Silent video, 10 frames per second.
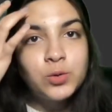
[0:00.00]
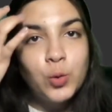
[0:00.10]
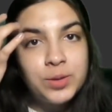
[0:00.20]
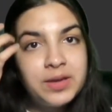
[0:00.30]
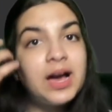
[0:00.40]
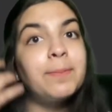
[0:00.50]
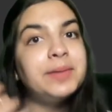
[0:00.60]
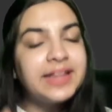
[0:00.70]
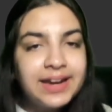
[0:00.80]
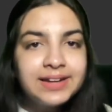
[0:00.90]
तक कोई भी
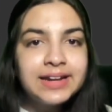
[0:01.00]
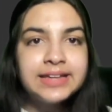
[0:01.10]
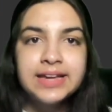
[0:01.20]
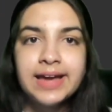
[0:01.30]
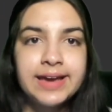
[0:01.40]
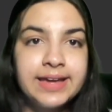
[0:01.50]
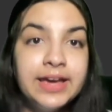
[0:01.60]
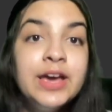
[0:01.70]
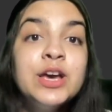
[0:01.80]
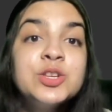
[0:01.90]
अपडेट नहीं आया है
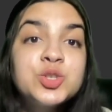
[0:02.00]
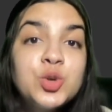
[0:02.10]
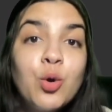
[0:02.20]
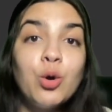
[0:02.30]
सो